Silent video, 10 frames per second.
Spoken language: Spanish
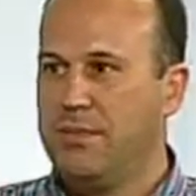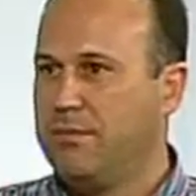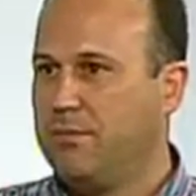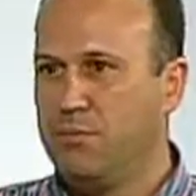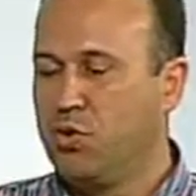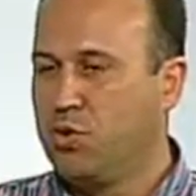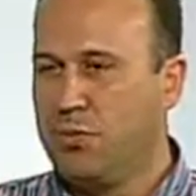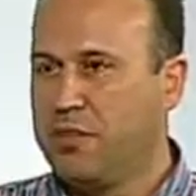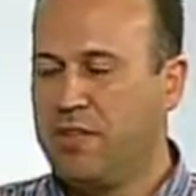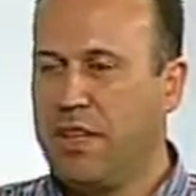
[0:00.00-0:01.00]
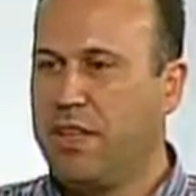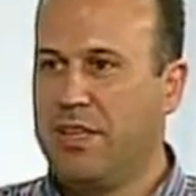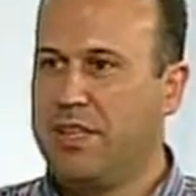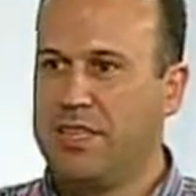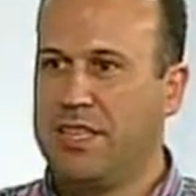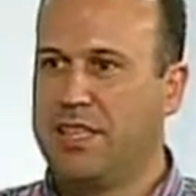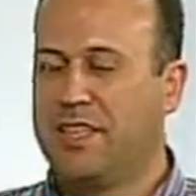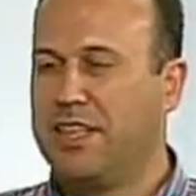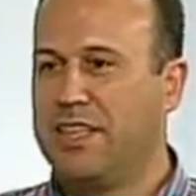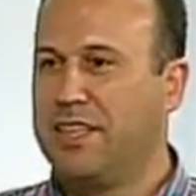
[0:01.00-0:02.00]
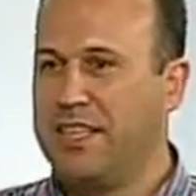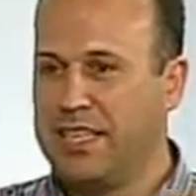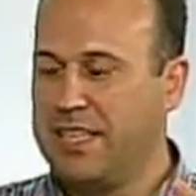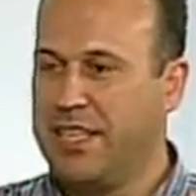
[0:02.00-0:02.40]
mucho más fácil desde, desde